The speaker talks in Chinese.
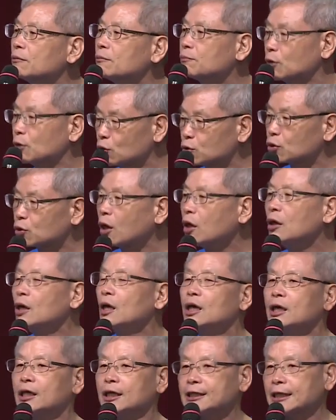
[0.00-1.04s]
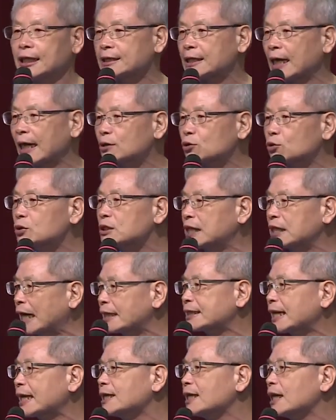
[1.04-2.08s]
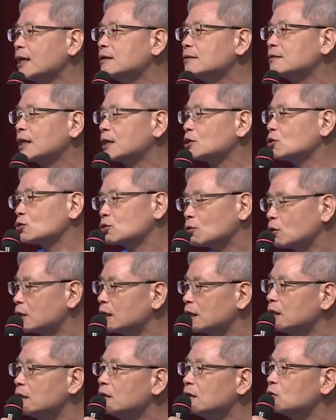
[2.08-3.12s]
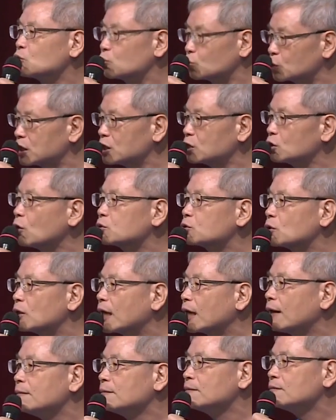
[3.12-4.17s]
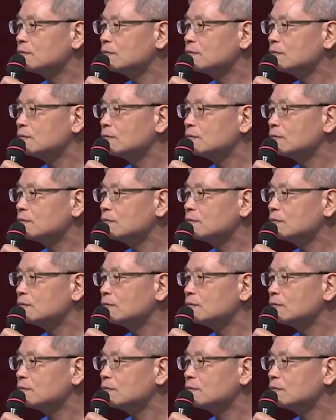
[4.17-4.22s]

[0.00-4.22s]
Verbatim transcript: 比如说，你检查出肠粘连，他就说你组织受损了，